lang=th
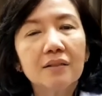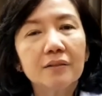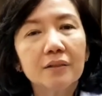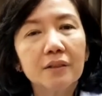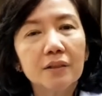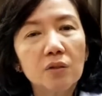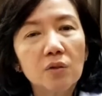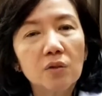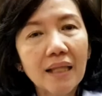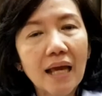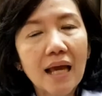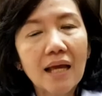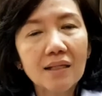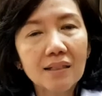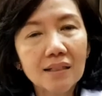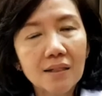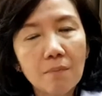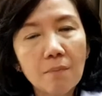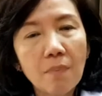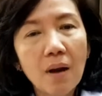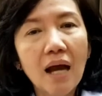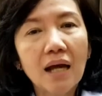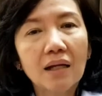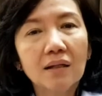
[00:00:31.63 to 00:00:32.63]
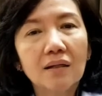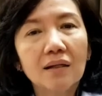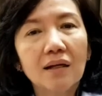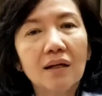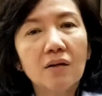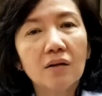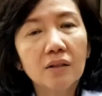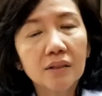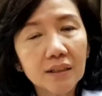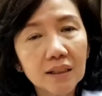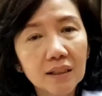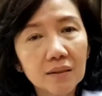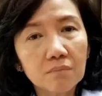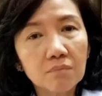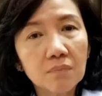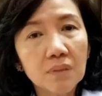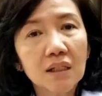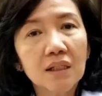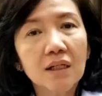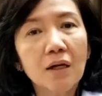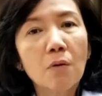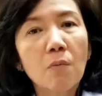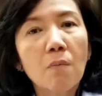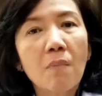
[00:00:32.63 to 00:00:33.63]
หรือว่าสัมผัสแล้วก็ติด
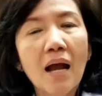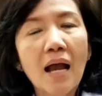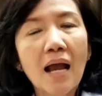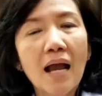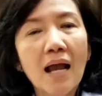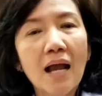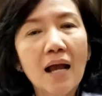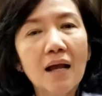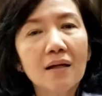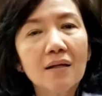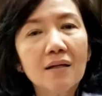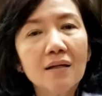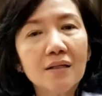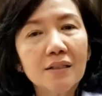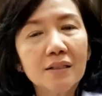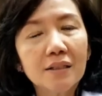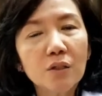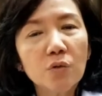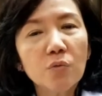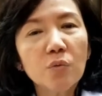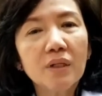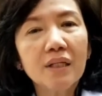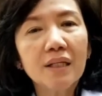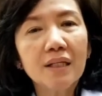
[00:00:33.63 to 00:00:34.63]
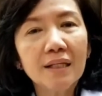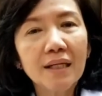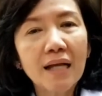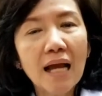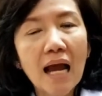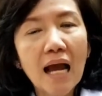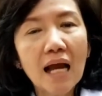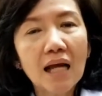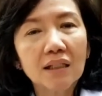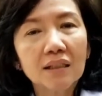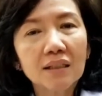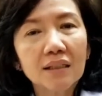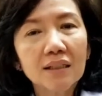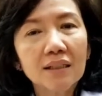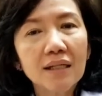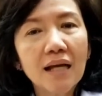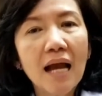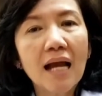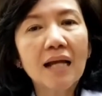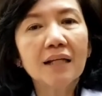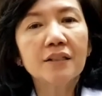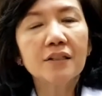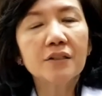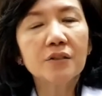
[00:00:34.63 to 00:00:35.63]
มือเรามา ซึ่งวิธีการที่
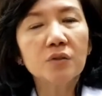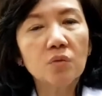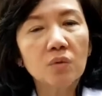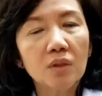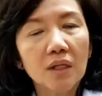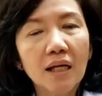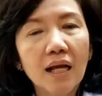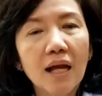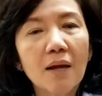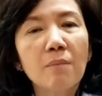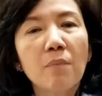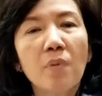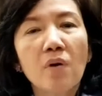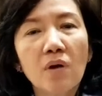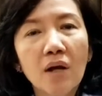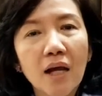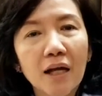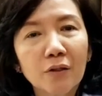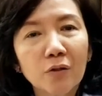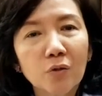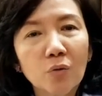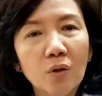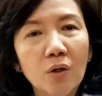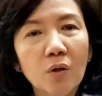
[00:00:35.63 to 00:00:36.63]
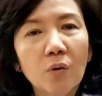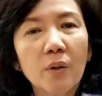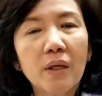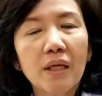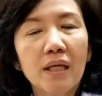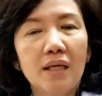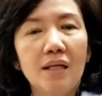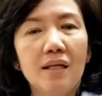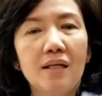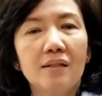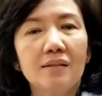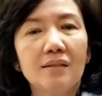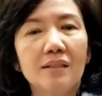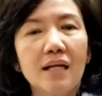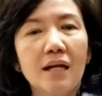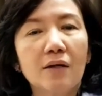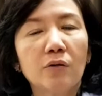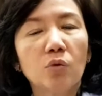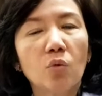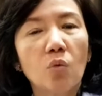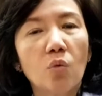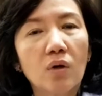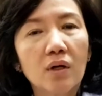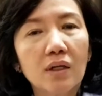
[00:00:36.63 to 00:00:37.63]
ง่ายที่สุดในการป้องกันตัวเราเองจาก
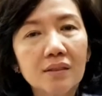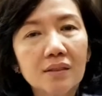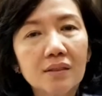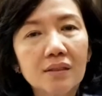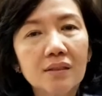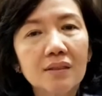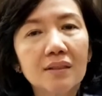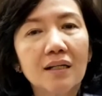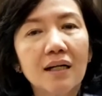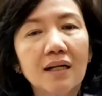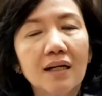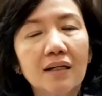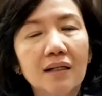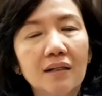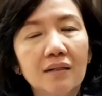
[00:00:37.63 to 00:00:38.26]
ตัวเชื้อ